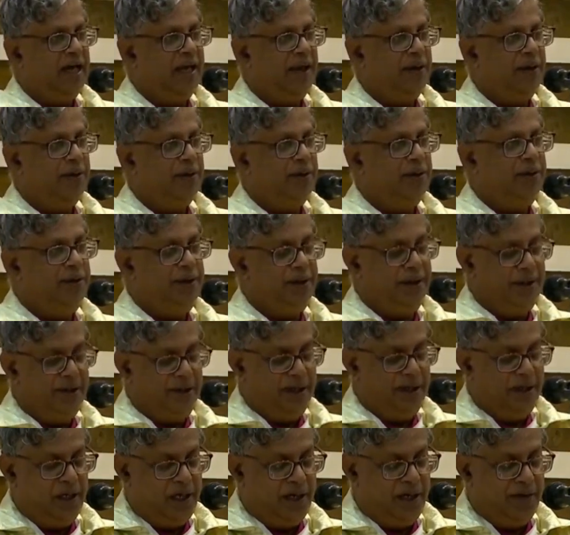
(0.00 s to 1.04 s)
ஆயரோடு
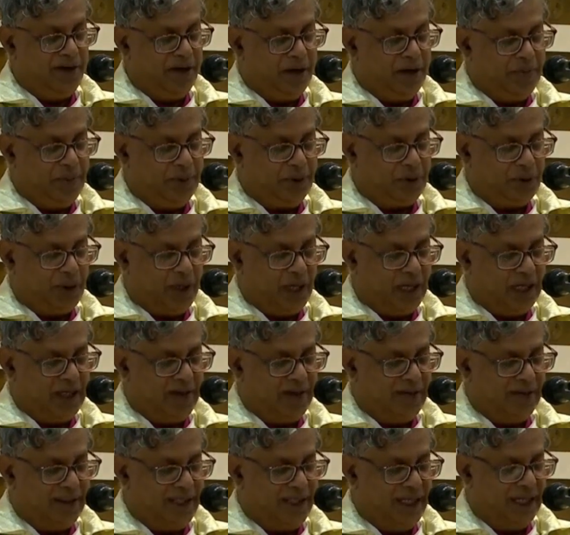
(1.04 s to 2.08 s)
என்னுடைய வகுப்பு
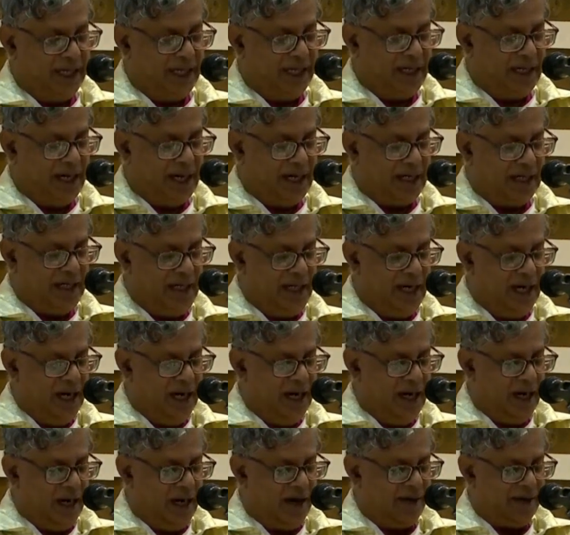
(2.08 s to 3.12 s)
தோழர்கள் வந்திருக்கின்றார்கள்
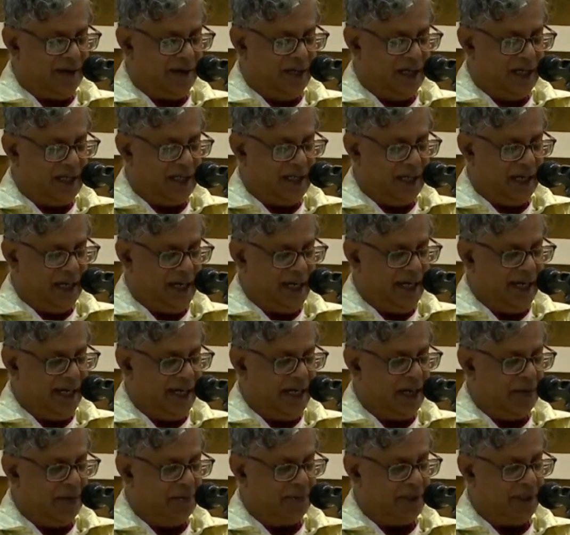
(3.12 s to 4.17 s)
அவர்களுக்கு நன்றியை
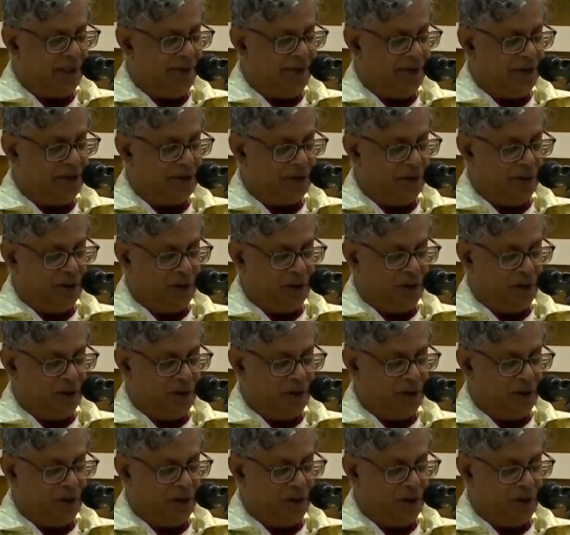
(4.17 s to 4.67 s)
நாம் தெரிவித்துக்